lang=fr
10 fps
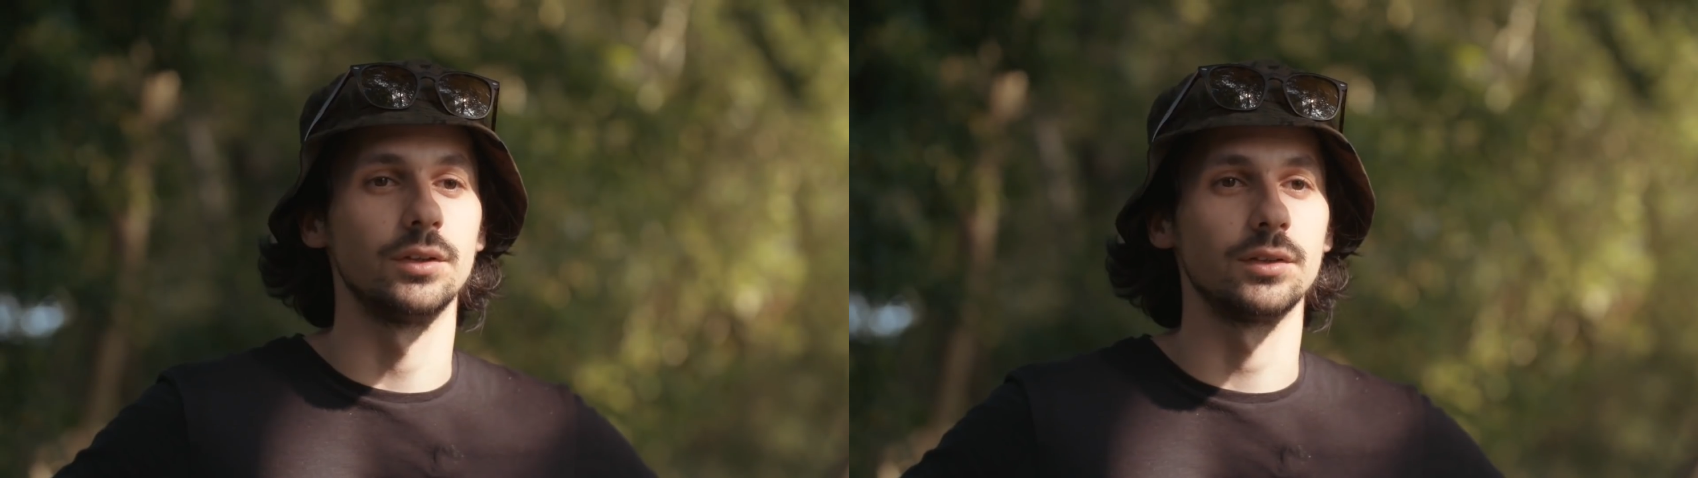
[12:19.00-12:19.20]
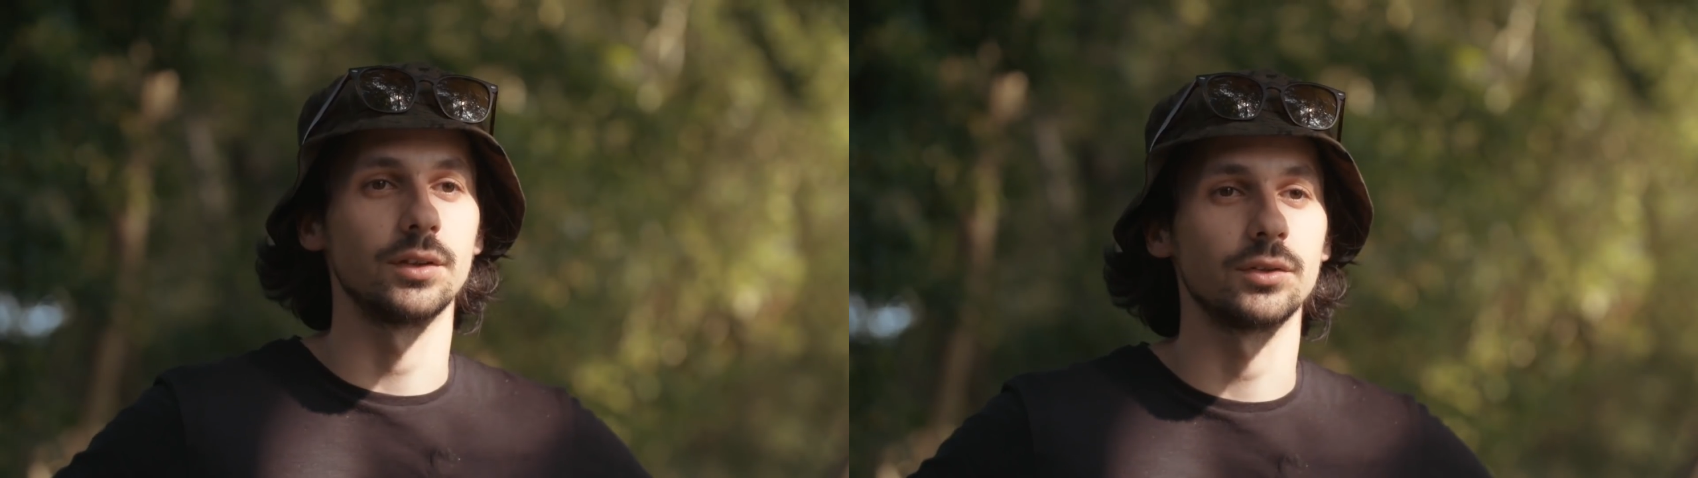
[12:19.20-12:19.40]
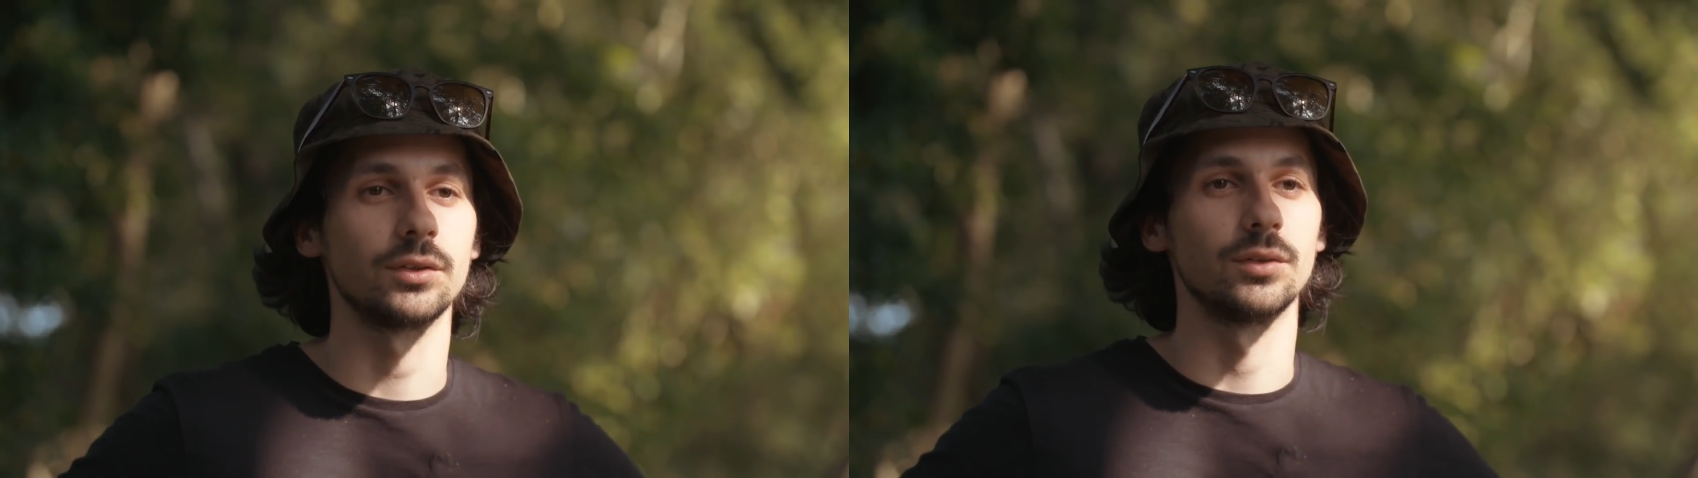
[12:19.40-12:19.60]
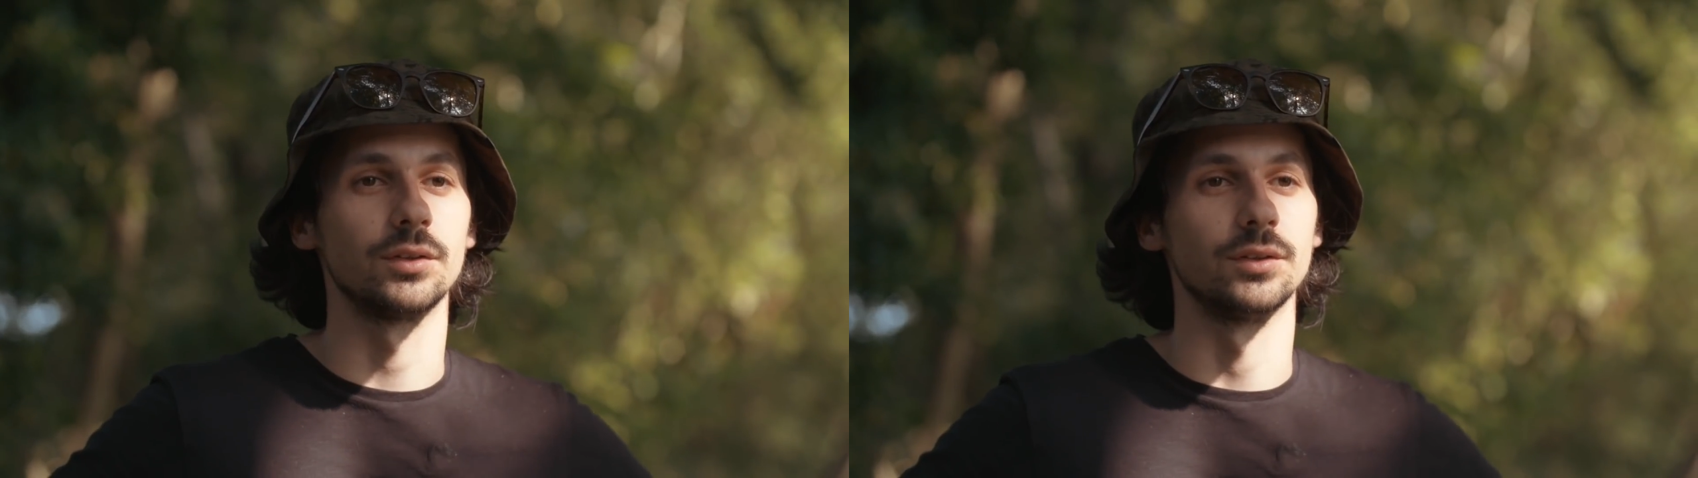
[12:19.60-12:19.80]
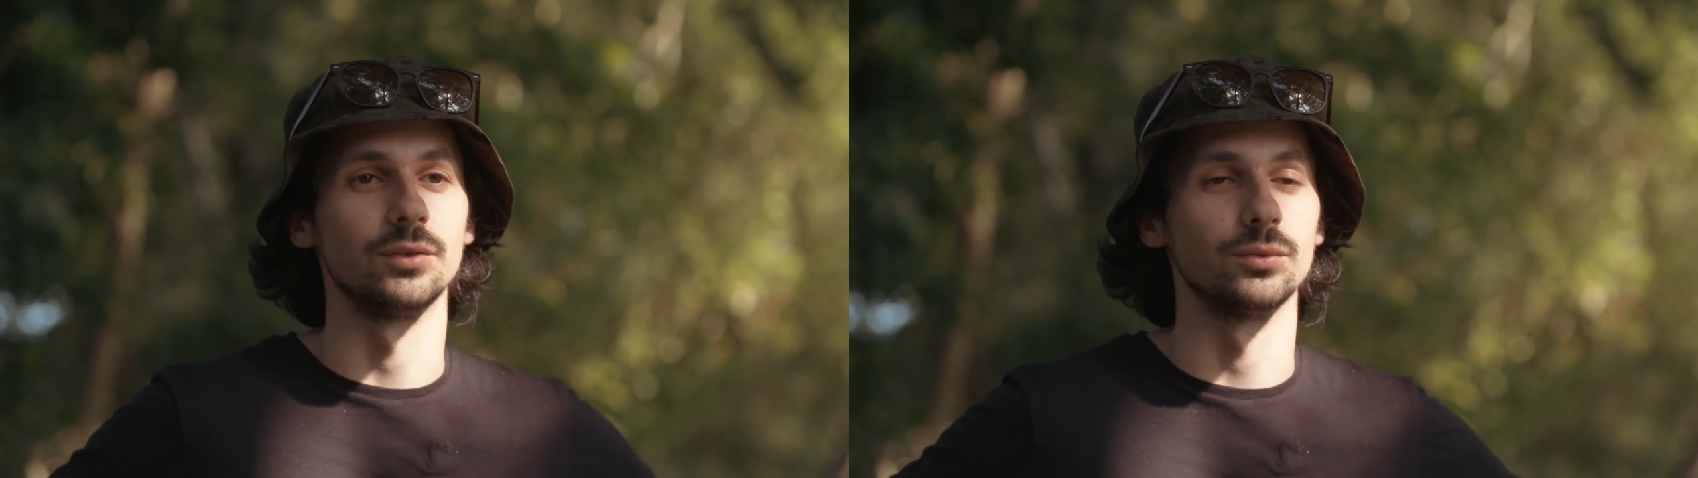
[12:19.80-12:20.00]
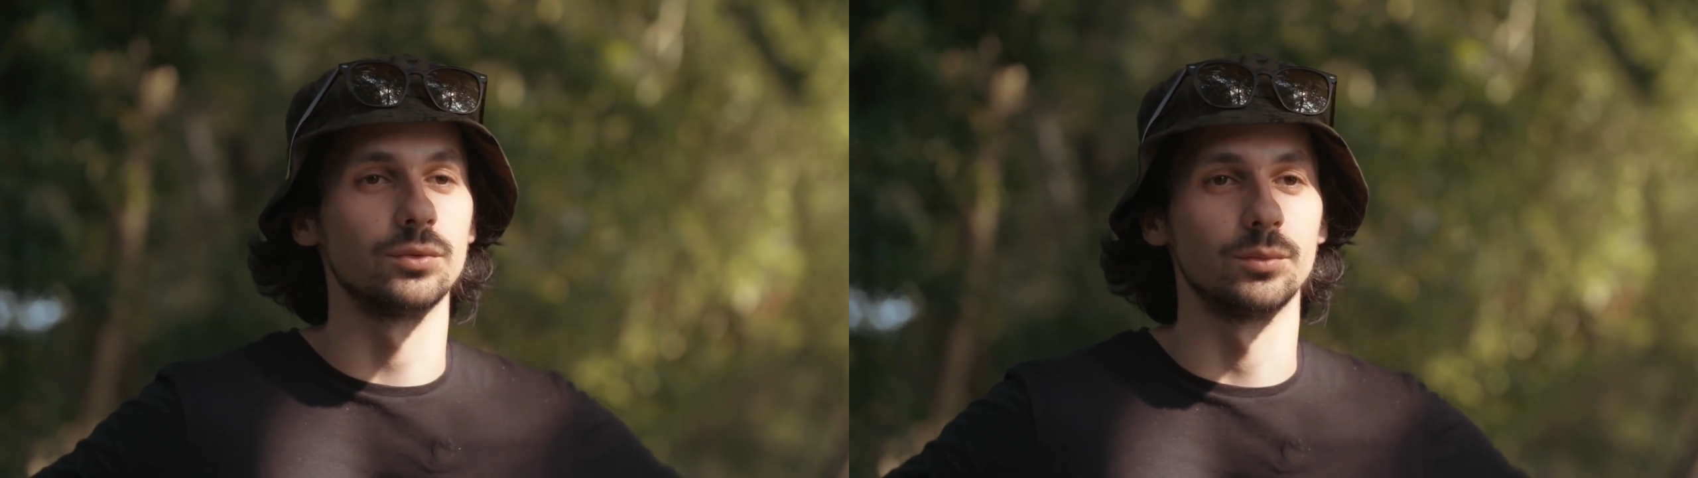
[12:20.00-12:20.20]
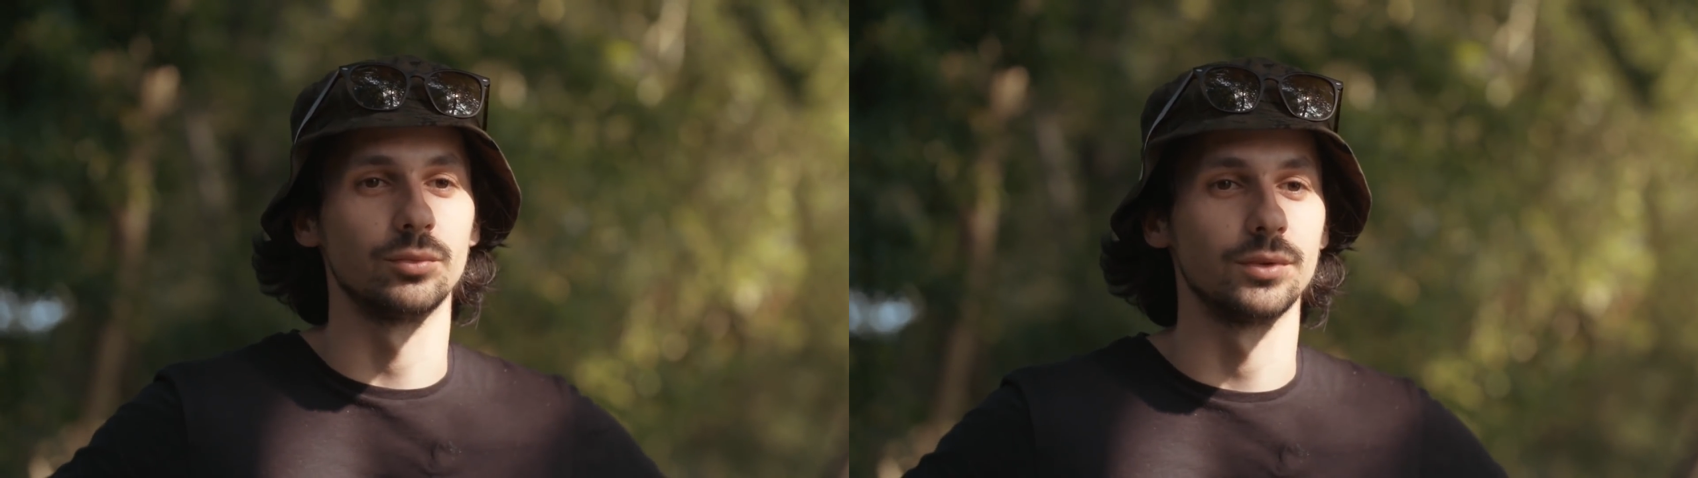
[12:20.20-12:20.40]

les dernières heures de la session et